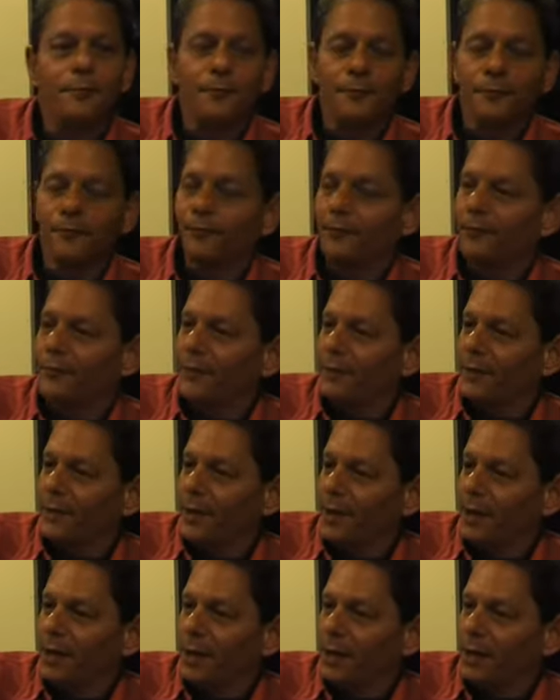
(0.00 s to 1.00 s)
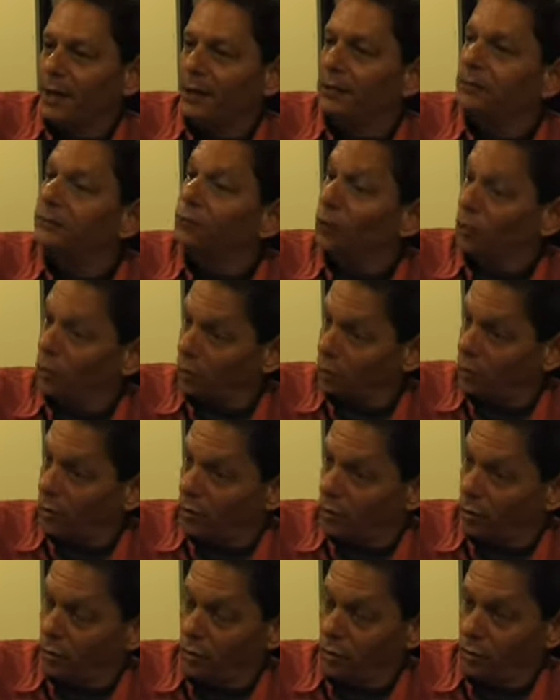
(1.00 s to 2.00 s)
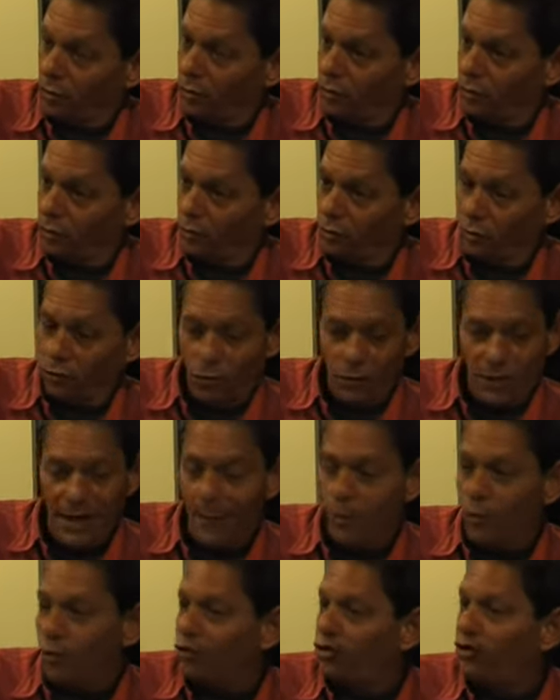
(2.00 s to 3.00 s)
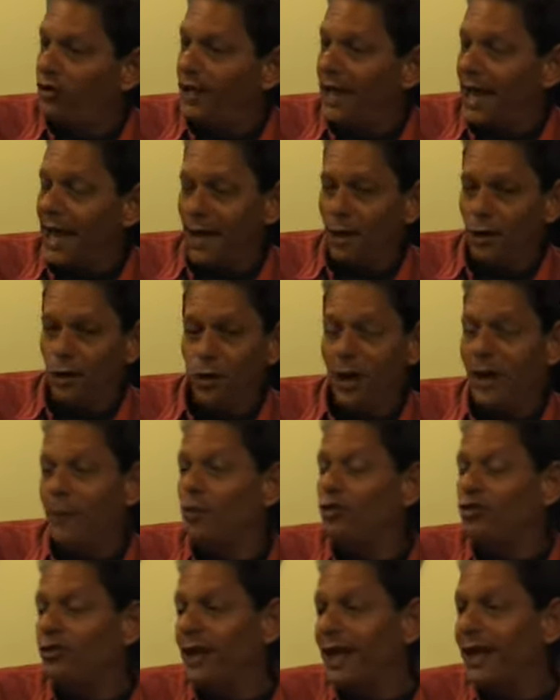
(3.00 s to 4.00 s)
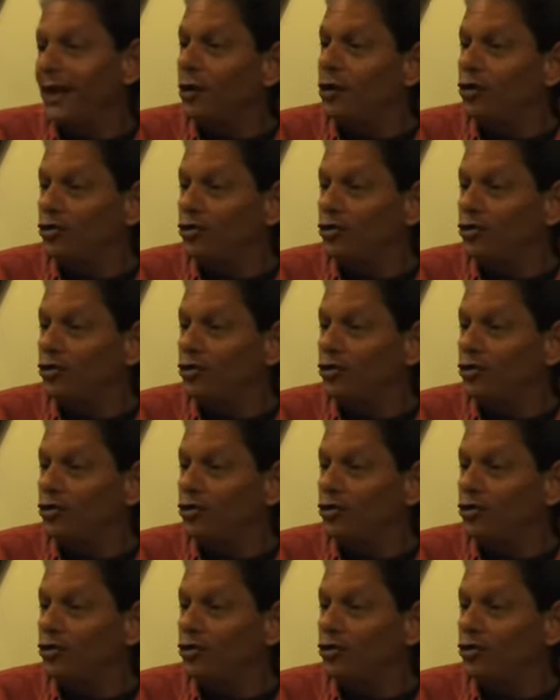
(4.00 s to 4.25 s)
Kultura była cenzurowana? No, no, no, Mało no powiedziane,